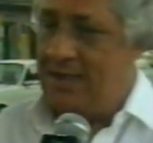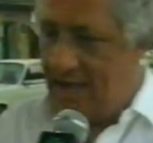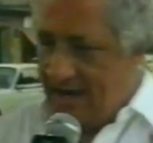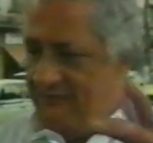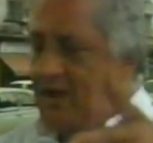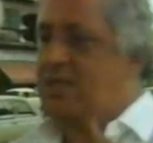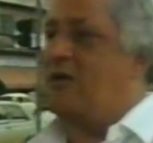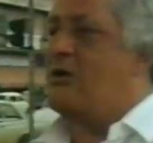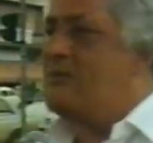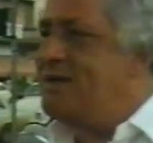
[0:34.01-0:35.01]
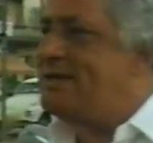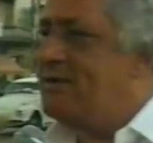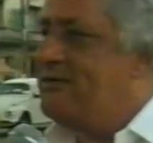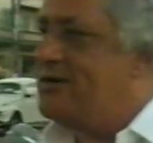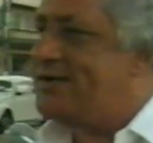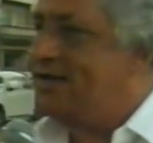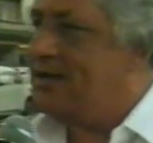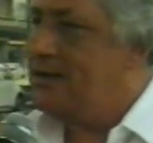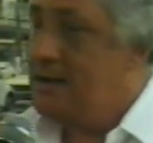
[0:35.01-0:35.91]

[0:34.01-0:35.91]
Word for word: Ele inventa logo uma em cima de você.